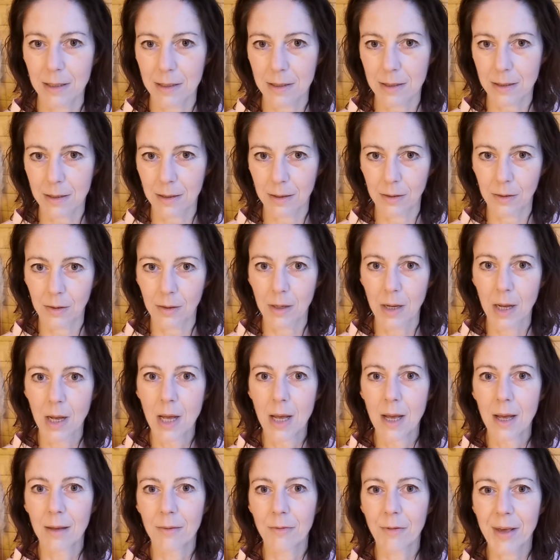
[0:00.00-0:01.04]
ist ja doch,
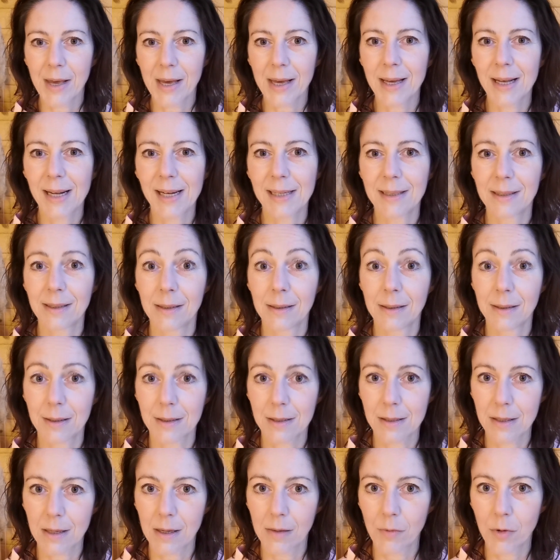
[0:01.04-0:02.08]
wer hält denn
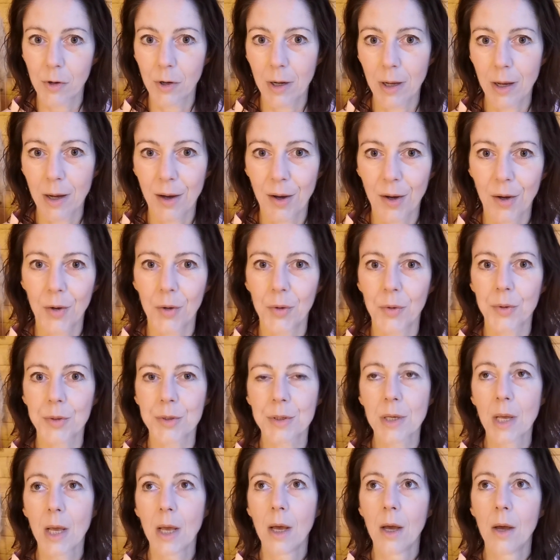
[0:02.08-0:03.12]
das ja wohl
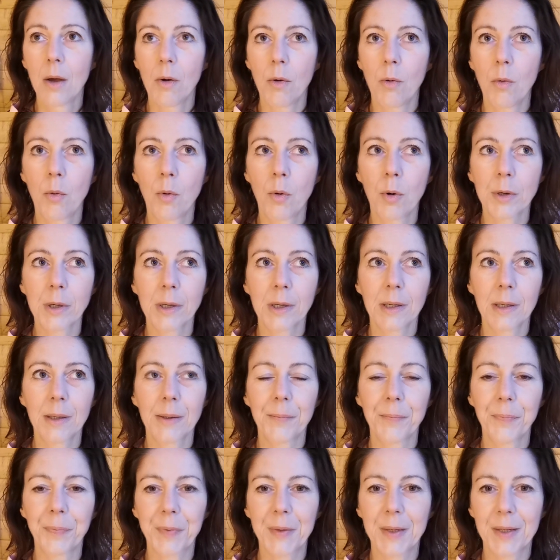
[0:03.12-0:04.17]
aus?
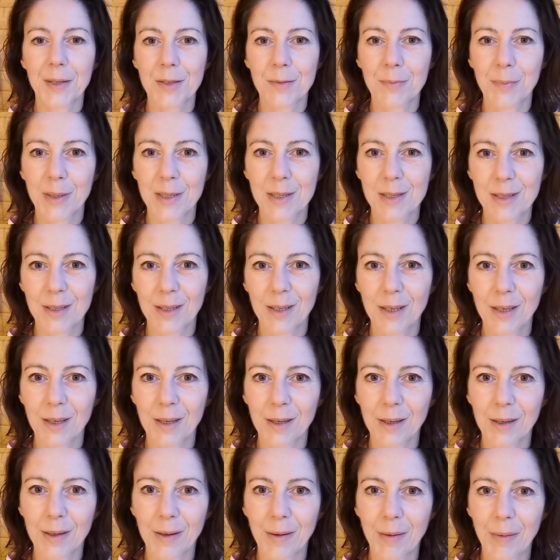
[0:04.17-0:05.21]
Oder dass man sich
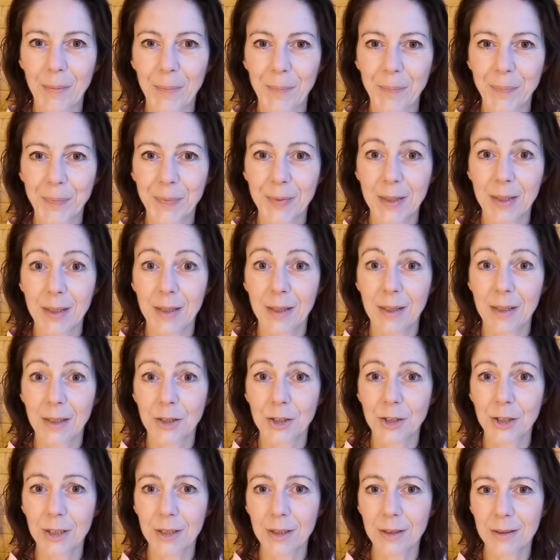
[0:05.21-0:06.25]
ähm, die
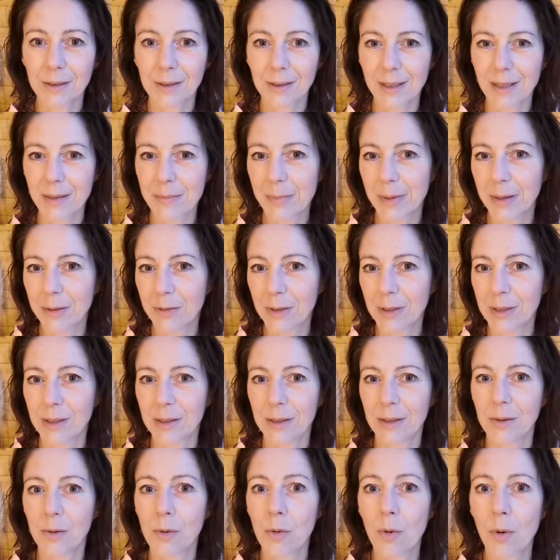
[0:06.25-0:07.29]
Geschichten immer
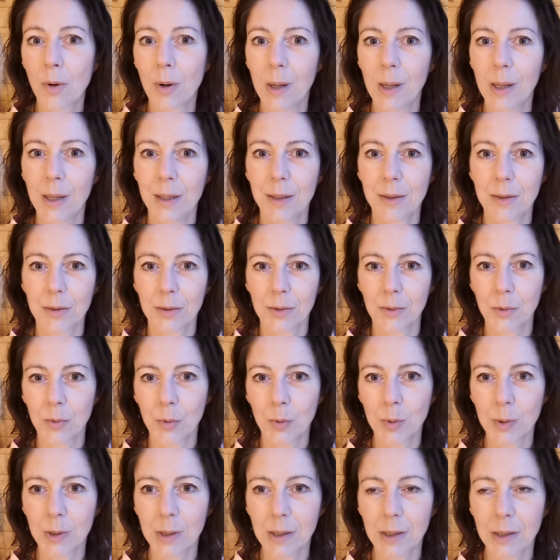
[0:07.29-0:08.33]
wiederholt
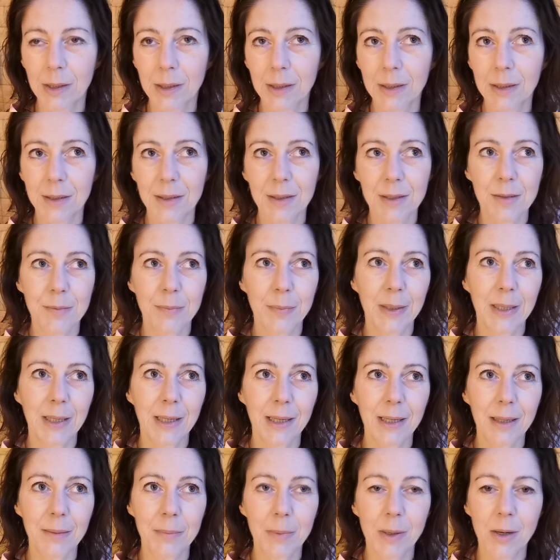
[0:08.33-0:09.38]
oder dass man
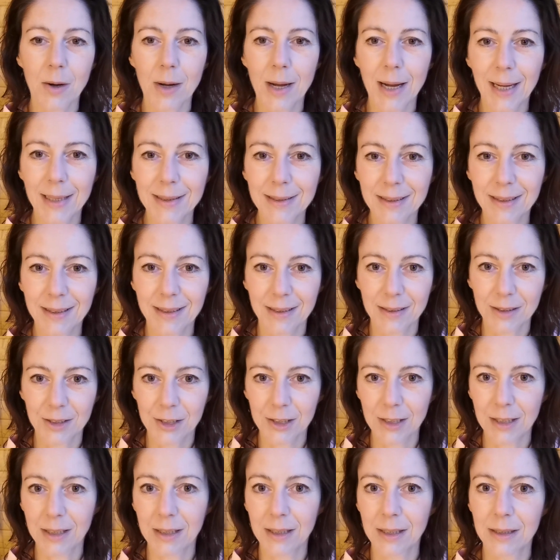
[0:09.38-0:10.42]
eben auch anderen
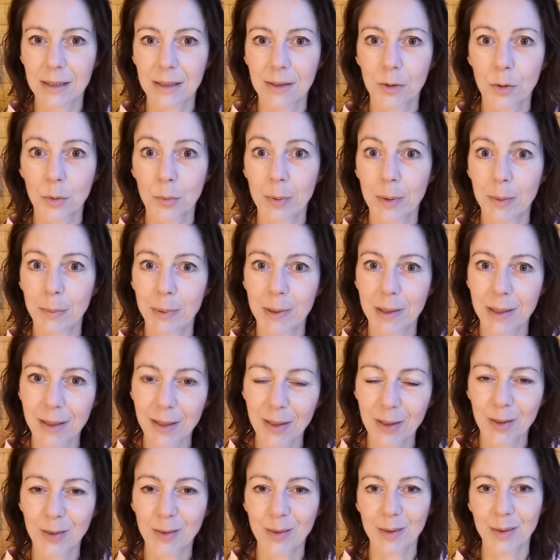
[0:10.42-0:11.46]
ständig darüber
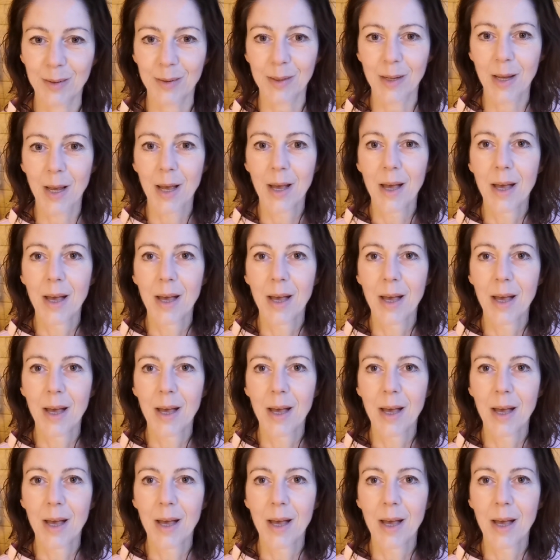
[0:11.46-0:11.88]
berichtet.